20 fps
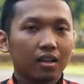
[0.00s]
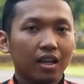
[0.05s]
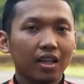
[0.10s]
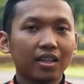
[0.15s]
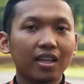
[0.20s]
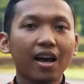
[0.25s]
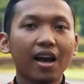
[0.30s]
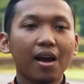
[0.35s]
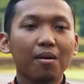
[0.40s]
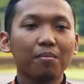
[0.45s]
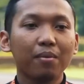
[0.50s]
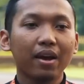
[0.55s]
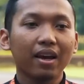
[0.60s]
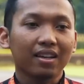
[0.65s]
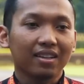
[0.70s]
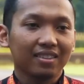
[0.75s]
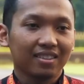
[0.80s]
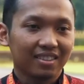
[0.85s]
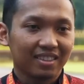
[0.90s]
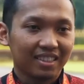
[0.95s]
Kita comeback,
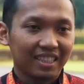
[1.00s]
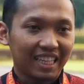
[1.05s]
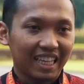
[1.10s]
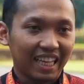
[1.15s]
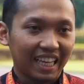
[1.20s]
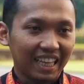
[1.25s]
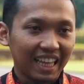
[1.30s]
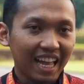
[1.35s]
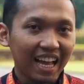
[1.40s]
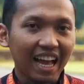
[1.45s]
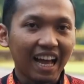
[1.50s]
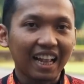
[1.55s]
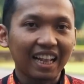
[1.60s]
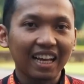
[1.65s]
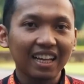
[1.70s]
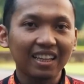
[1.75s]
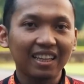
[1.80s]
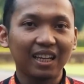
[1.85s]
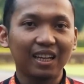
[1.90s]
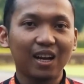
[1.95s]
kita
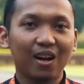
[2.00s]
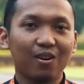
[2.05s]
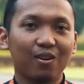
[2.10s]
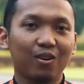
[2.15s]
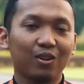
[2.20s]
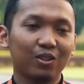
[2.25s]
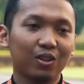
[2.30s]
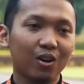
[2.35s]
kalah 3-0,